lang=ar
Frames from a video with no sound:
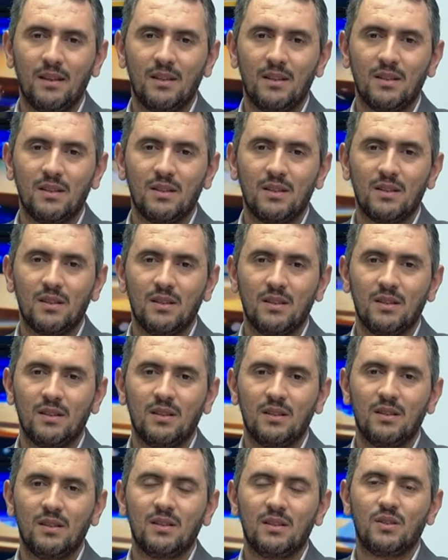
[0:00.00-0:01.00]
مرحبا
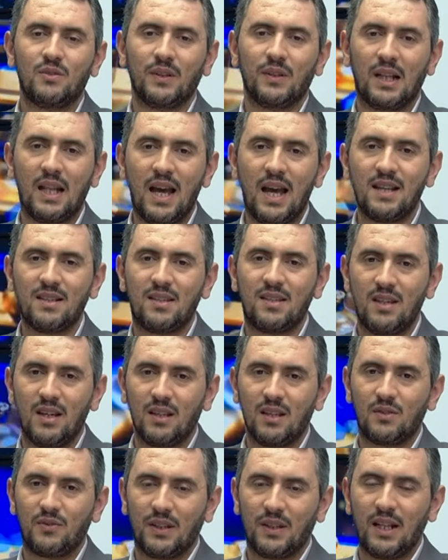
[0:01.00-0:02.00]
تفضلي أسية
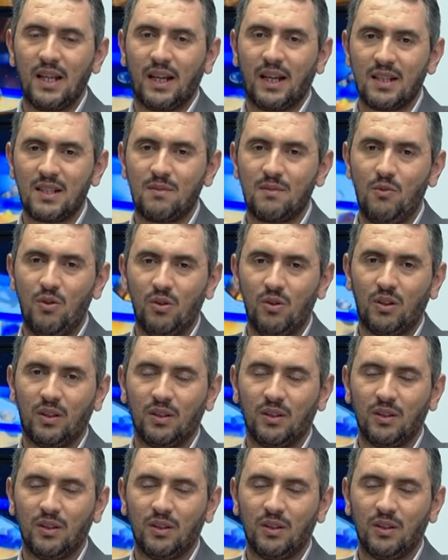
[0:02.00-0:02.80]
تفضلي كنسمعوك